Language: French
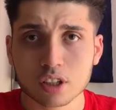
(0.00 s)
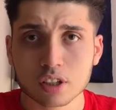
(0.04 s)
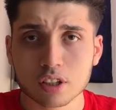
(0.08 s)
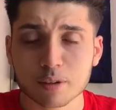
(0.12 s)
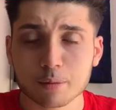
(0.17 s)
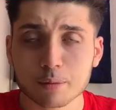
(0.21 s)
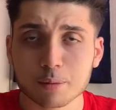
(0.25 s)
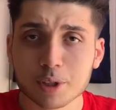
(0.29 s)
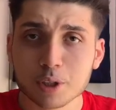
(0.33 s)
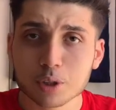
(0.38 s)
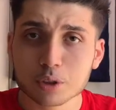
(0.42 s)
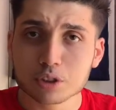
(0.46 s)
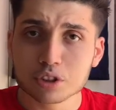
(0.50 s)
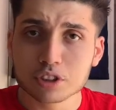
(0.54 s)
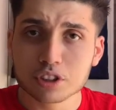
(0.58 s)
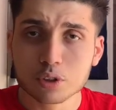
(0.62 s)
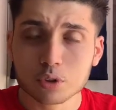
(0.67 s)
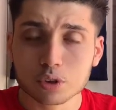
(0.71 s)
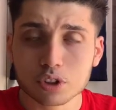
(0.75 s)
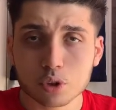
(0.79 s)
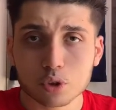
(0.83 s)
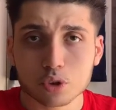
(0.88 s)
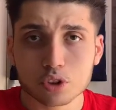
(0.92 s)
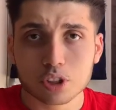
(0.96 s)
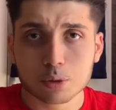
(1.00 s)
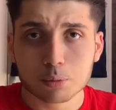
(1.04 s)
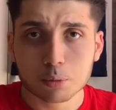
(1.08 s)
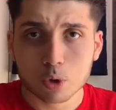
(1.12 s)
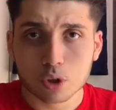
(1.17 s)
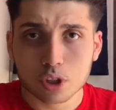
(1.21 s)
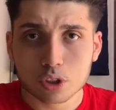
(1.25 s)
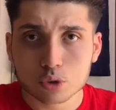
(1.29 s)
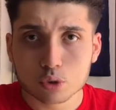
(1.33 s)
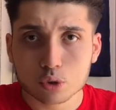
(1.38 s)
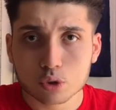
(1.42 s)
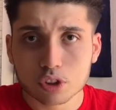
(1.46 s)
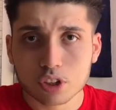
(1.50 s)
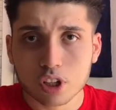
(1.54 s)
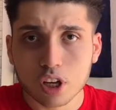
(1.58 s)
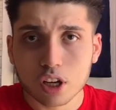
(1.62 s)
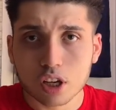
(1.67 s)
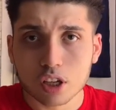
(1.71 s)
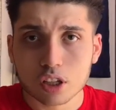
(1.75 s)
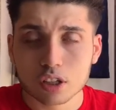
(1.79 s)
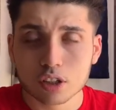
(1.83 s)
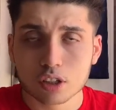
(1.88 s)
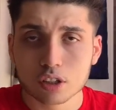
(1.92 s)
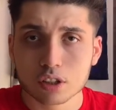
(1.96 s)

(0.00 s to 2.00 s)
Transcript: mais aussi on a eu des bons résultats.